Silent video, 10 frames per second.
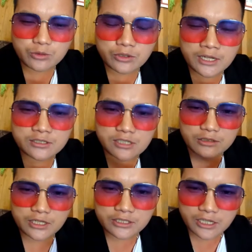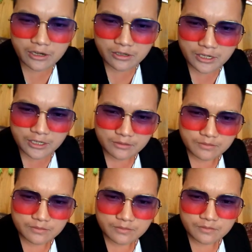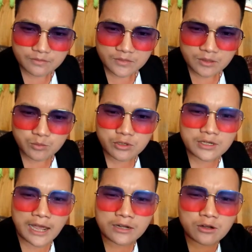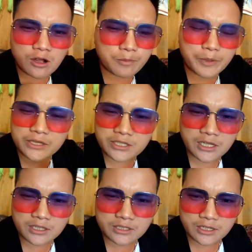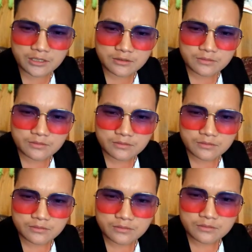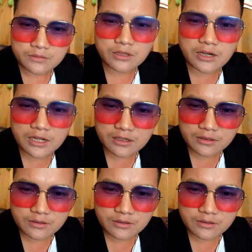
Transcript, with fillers: cho nên tới tới chơi con á Một đàn nọ pe thia thia Nó nè